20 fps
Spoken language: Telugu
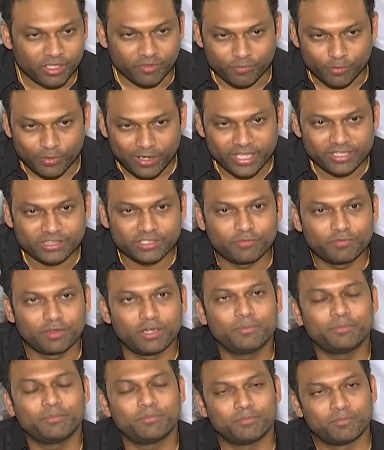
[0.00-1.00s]
ఇఫ్ యూ లైక్ ద
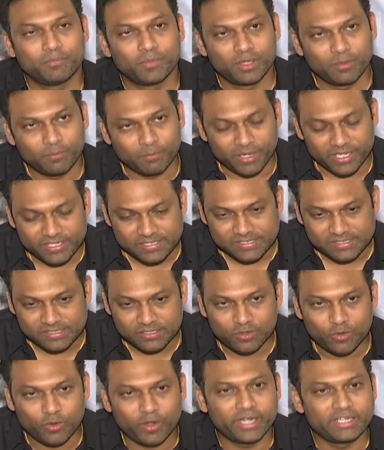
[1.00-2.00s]
ఫిలిం ప్లీజ్
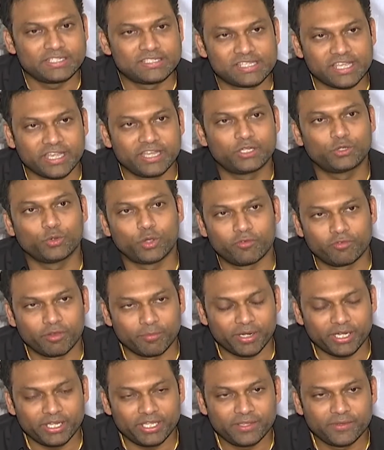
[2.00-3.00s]
గో అండ్ సే టు
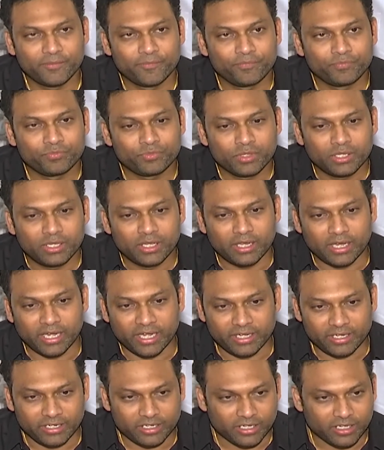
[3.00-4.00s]
ఎవ్రీబడి
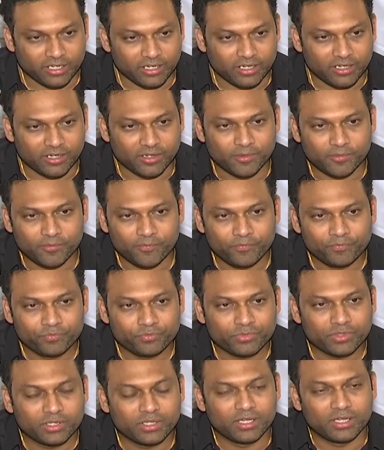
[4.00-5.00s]
అండ్
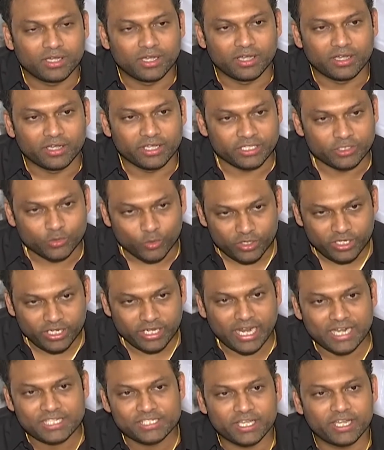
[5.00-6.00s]
ఇది ఓన్లీ
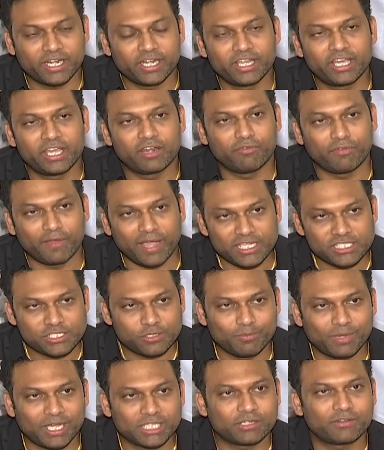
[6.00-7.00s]
రాజశేఖర రెడ్డి గారి
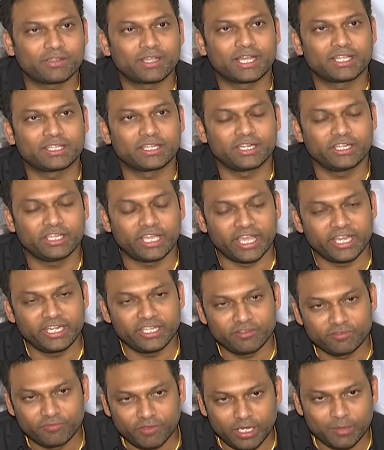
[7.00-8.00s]
ఫ్యాన్స్కి మాత్రమే కాదండి
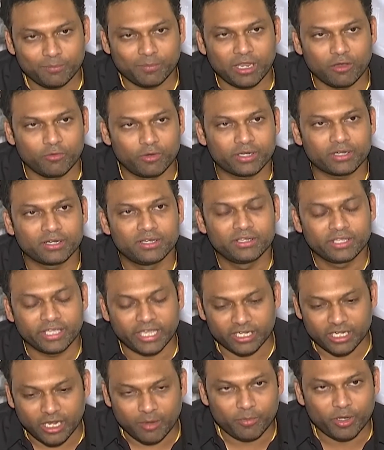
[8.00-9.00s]
ఎనీ ఫిలిం లవర్
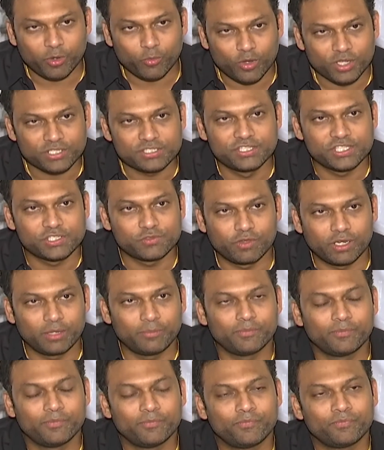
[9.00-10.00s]
కెన్ కమ్ అండ్ వాచ్ దిస్
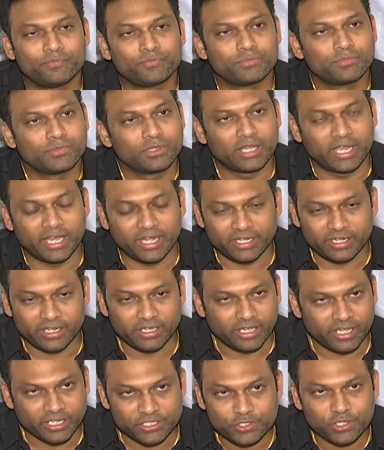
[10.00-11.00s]
ఫిలిం అండ్
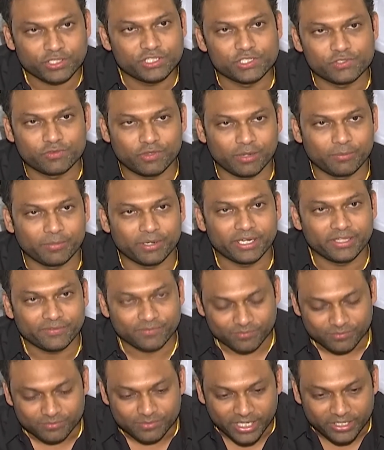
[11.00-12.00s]
ఎంజాయ్ దిస్ ఫిలిం అండి
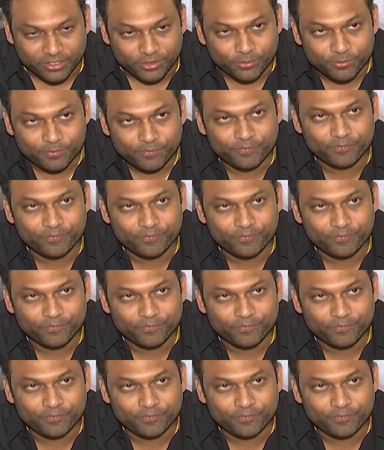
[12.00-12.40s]
థ్యాంక్ యూ